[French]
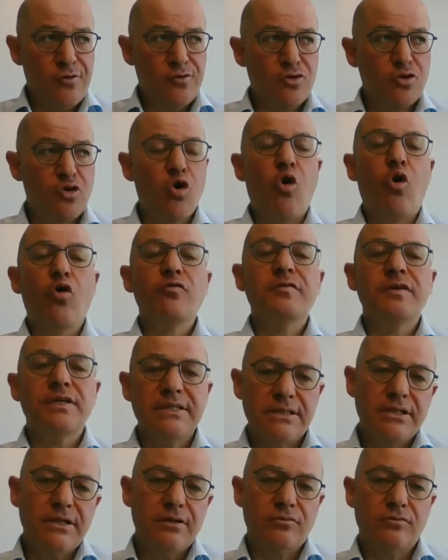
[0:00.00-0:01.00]
une
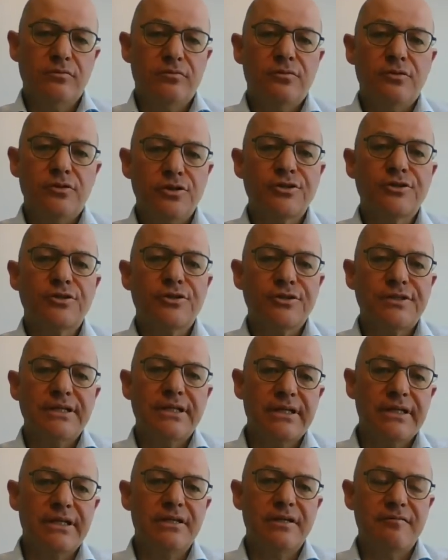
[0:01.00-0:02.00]
conviction de ce que
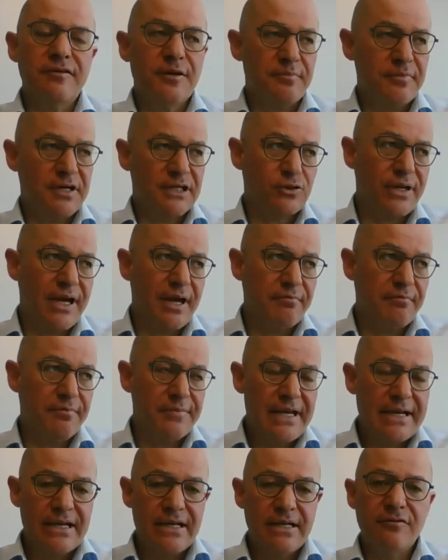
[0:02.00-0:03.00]
c'était le développement durable.
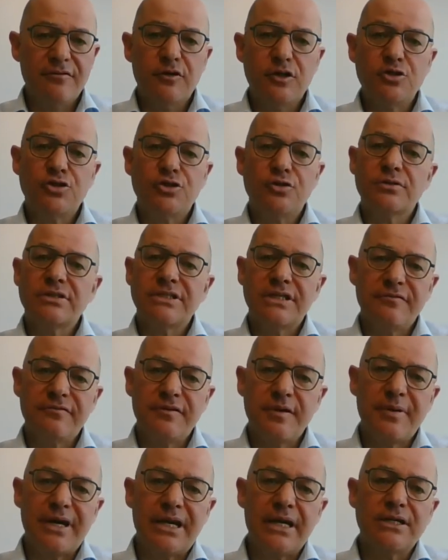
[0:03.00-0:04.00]
L'évolution qui s'est
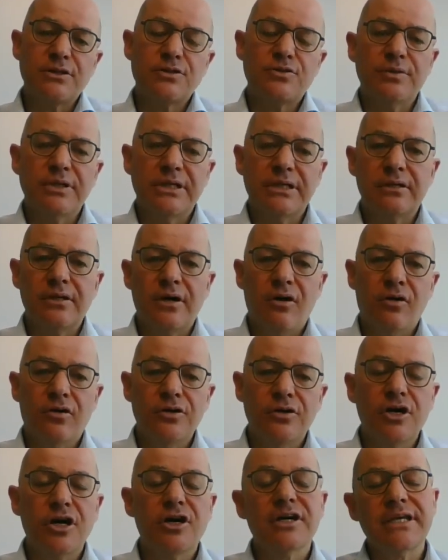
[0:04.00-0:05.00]
faite par la suite,
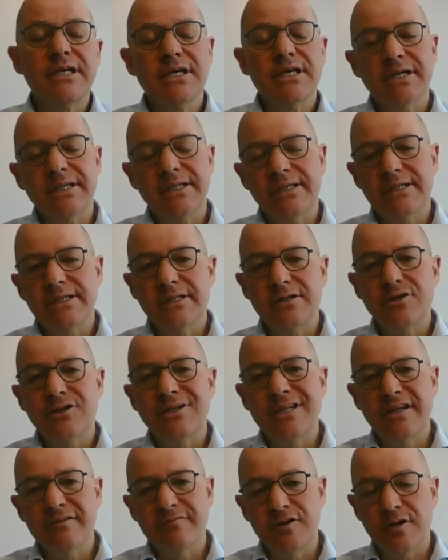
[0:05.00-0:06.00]
on a orienté le
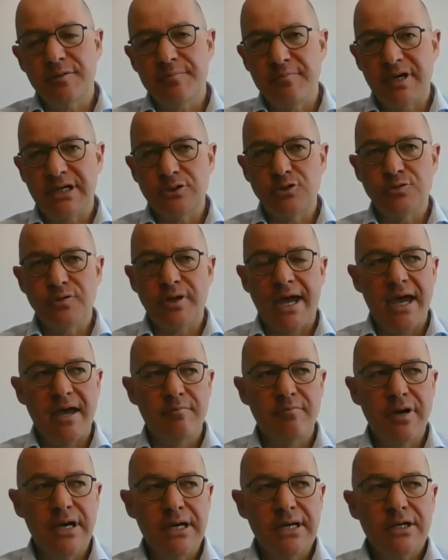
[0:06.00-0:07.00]
développement
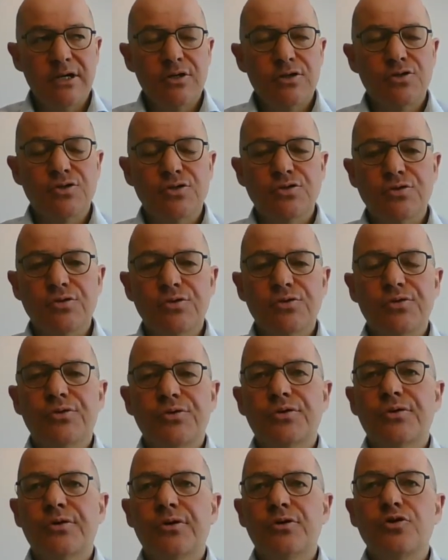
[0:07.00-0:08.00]
durable
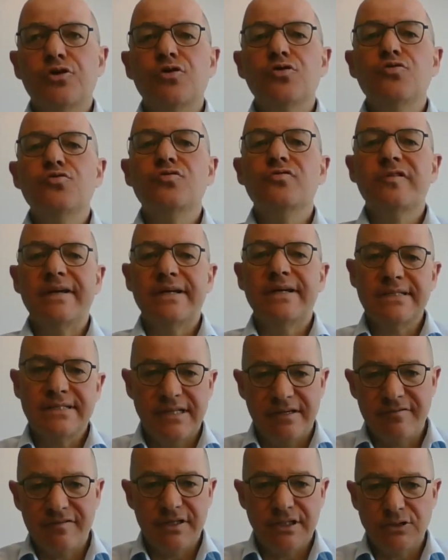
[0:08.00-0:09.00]
sur de nouvelles
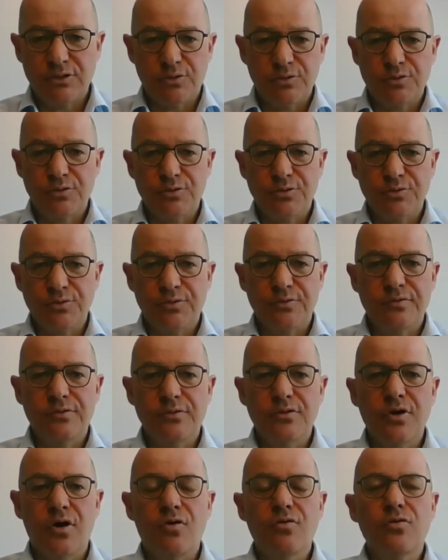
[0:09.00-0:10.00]
infrastructures.
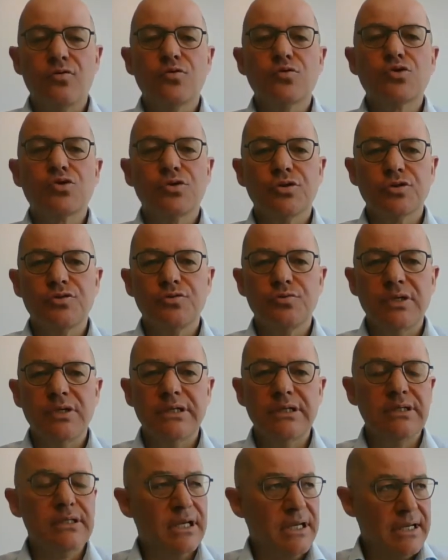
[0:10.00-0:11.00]
Donc
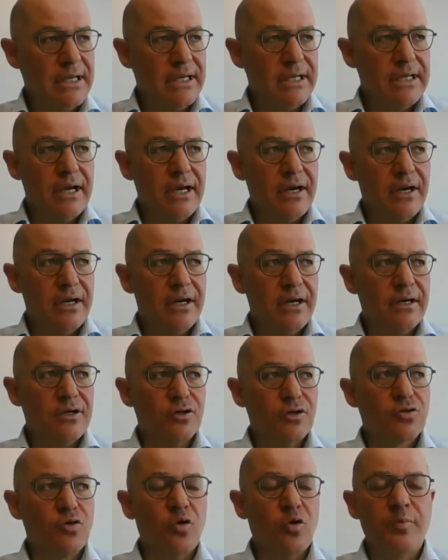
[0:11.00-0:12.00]
aujourd'hui,
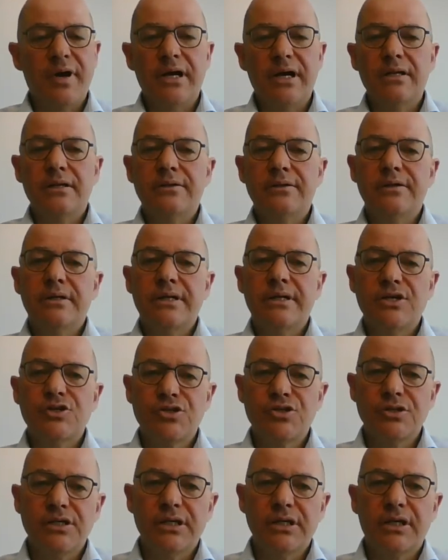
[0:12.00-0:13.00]
lorsqu'on parle
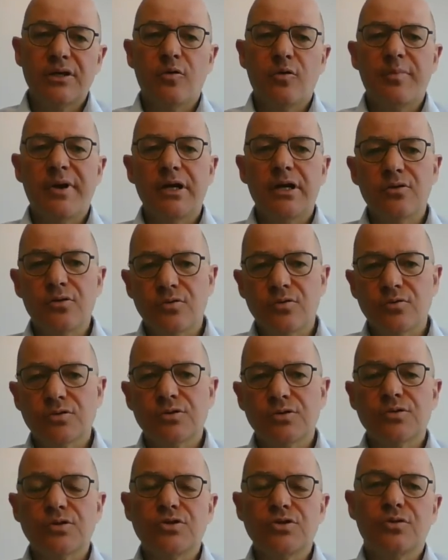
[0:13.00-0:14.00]
d'ingénierie, on parle de
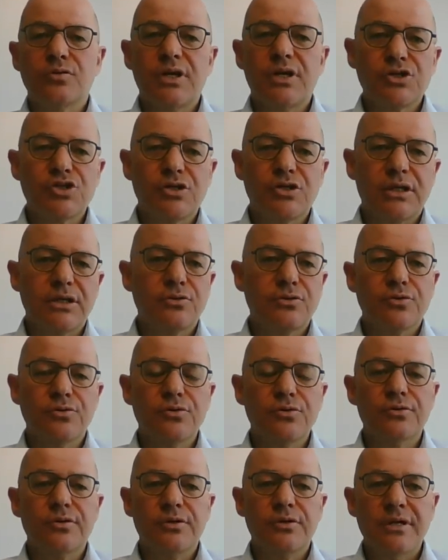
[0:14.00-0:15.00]
construction,
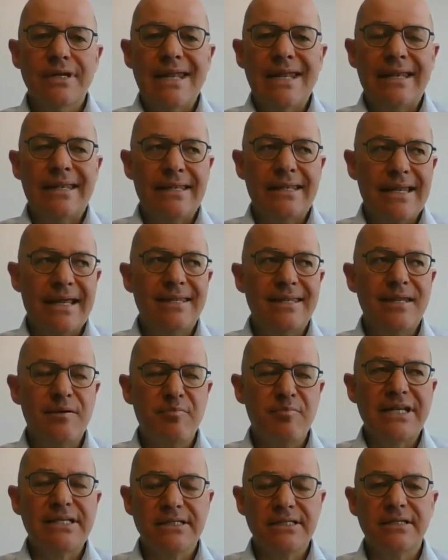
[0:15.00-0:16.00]
d'architecture, la,
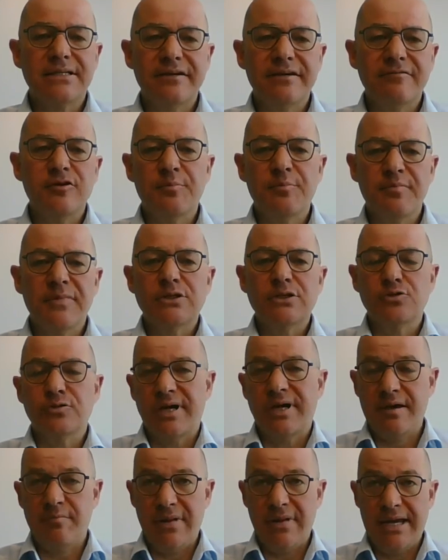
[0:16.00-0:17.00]
thématique développement
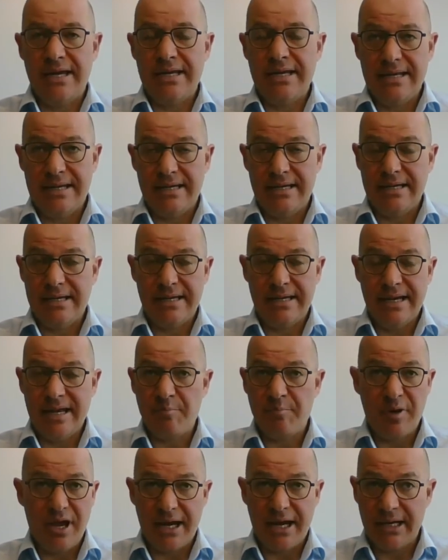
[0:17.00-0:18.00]
durable, elle
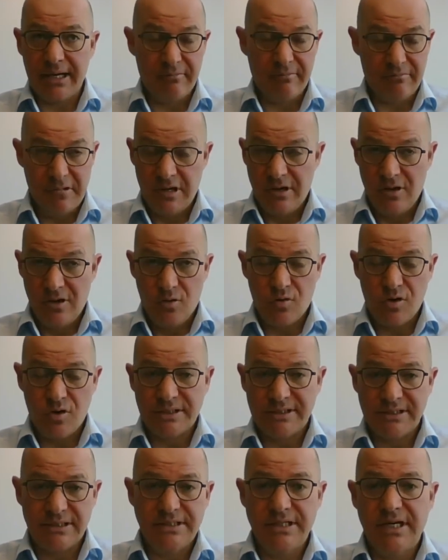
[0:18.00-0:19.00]
apparaît au
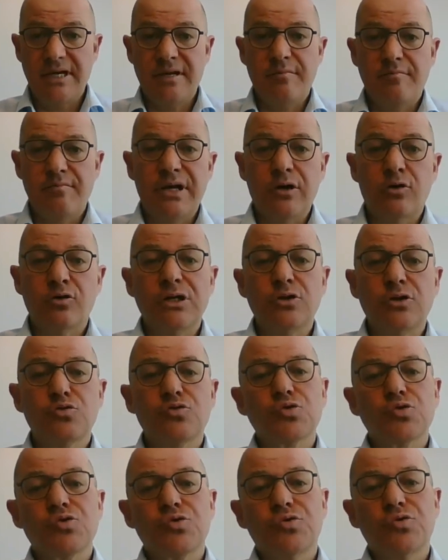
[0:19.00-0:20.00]
quotidien, mais on est
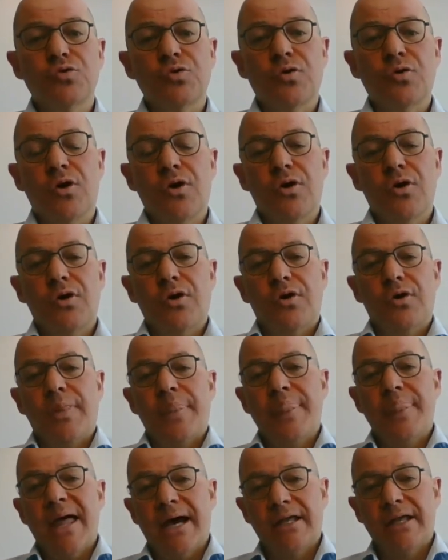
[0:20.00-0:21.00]
toujours
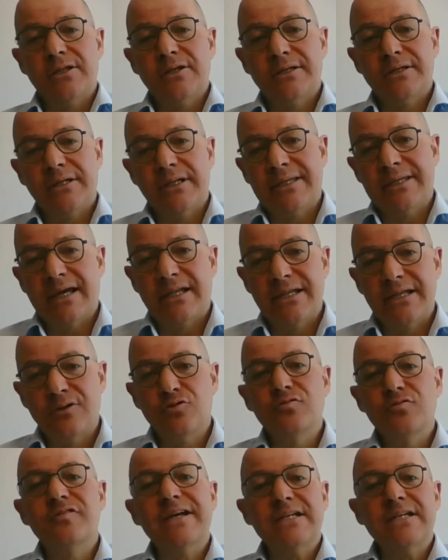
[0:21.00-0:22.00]
dans des, dans des
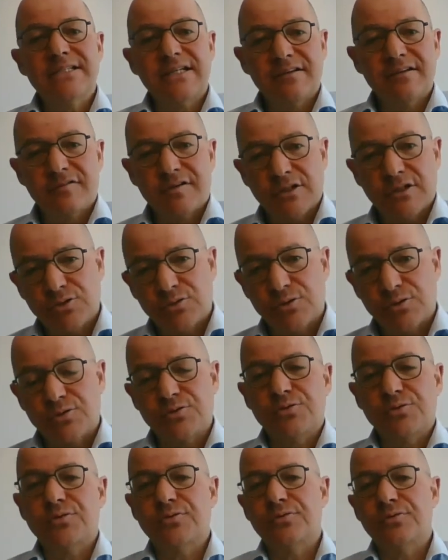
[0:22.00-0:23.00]
nouvelles
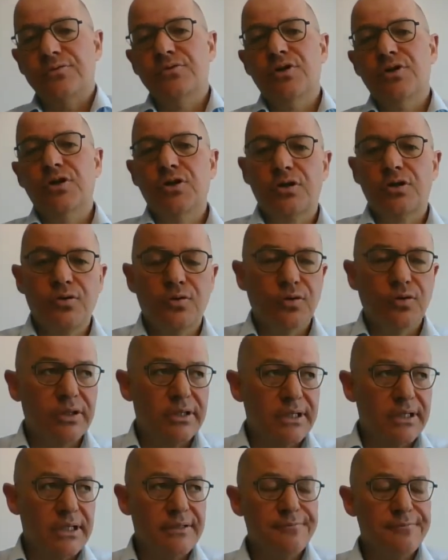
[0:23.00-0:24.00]
infrastructures. De notre
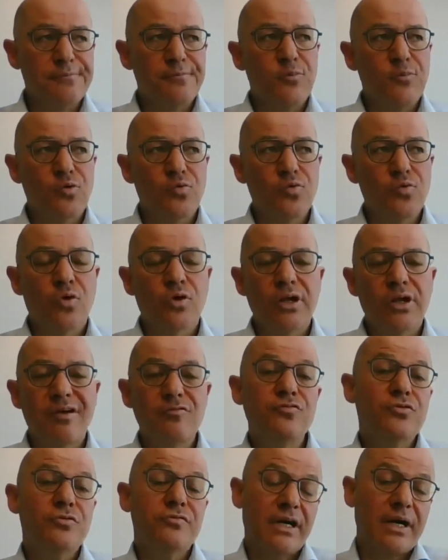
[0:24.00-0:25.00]
côté, où on a
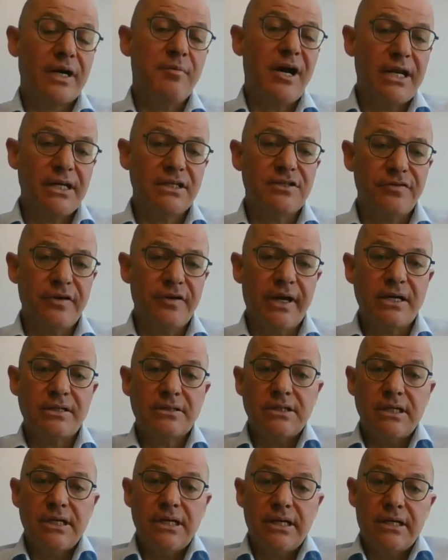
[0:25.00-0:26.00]
vu vraiment la
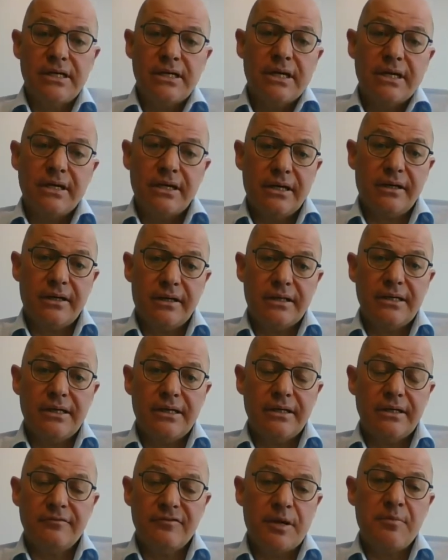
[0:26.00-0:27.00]
différence et qui est,
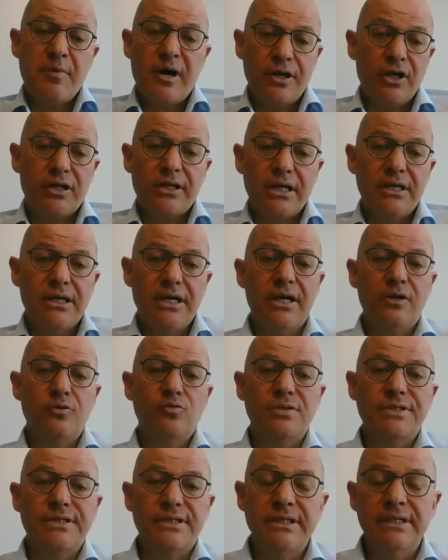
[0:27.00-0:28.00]
qui est vraiment notre ADN
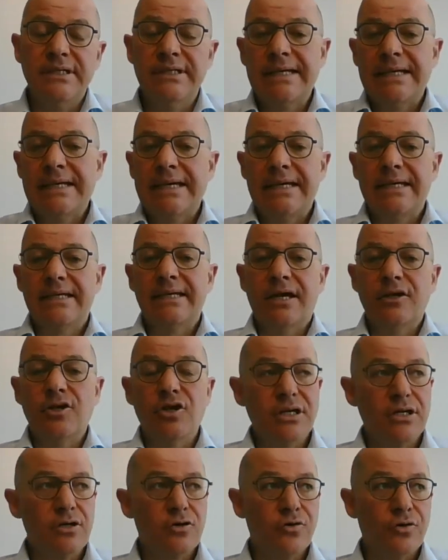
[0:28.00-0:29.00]
aussi, étant
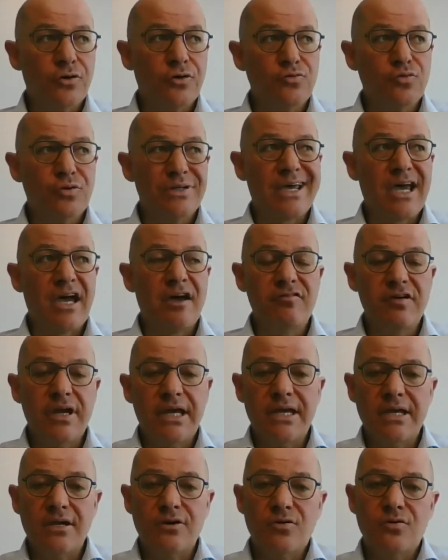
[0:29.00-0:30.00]
donné que nous
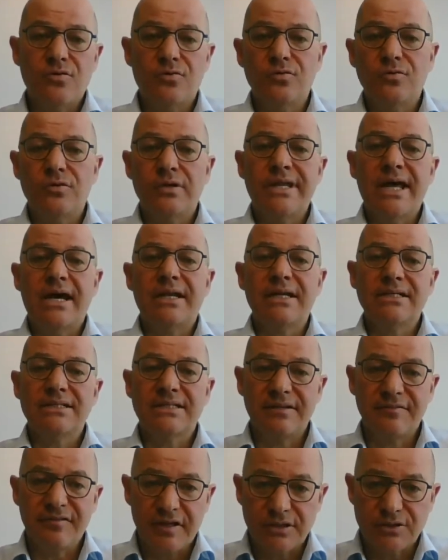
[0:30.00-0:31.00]
travaillons dans
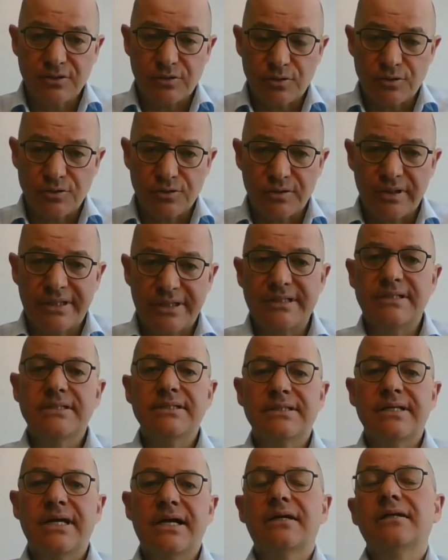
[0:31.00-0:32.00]
des infrastructures
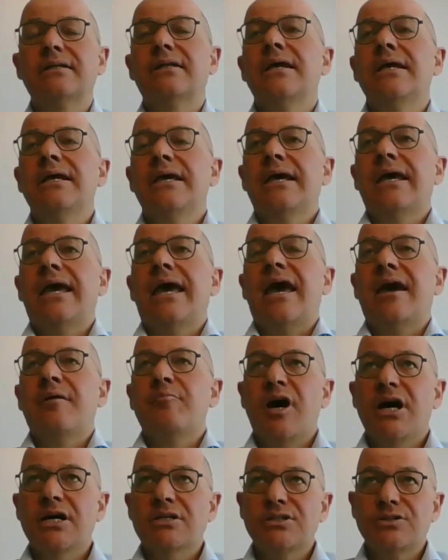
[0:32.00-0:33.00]
existantes euh,
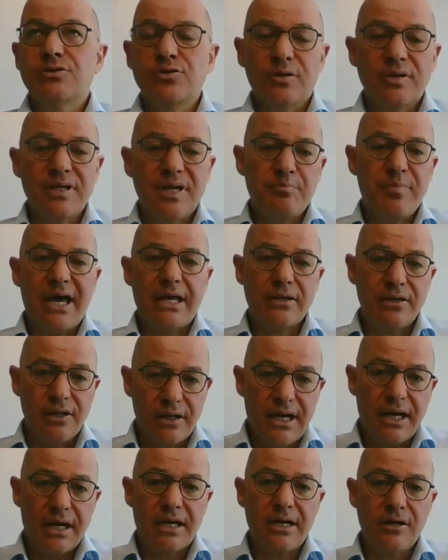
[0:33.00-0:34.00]
basées sur des
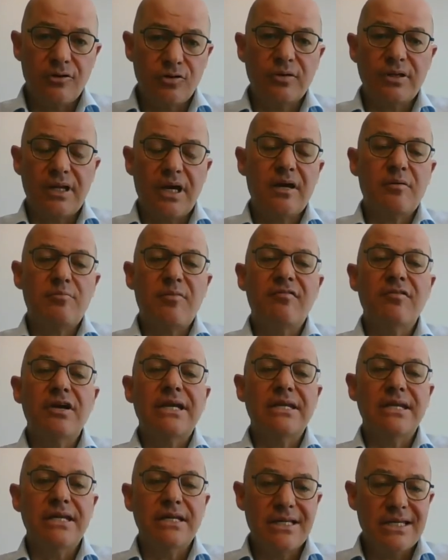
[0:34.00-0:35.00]
partenariats long terme
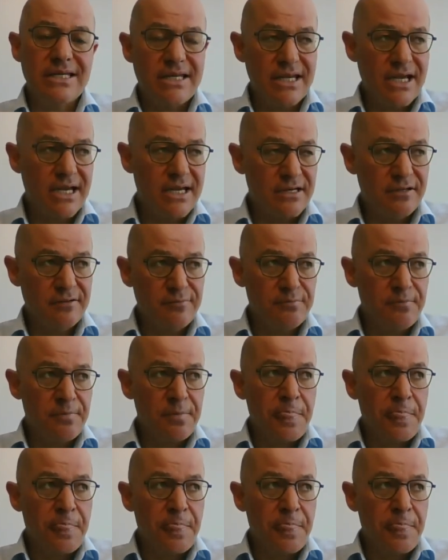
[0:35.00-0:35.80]
avec des clients,